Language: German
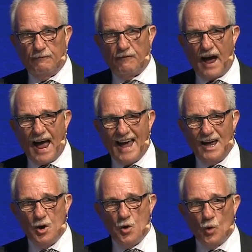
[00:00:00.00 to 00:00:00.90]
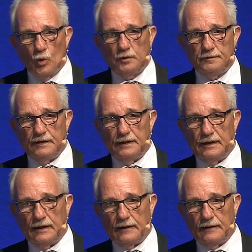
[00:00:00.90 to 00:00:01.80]
war
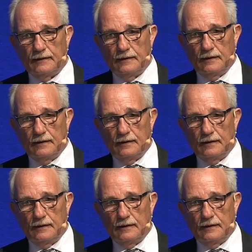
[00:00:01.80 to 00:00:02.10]
notwendig,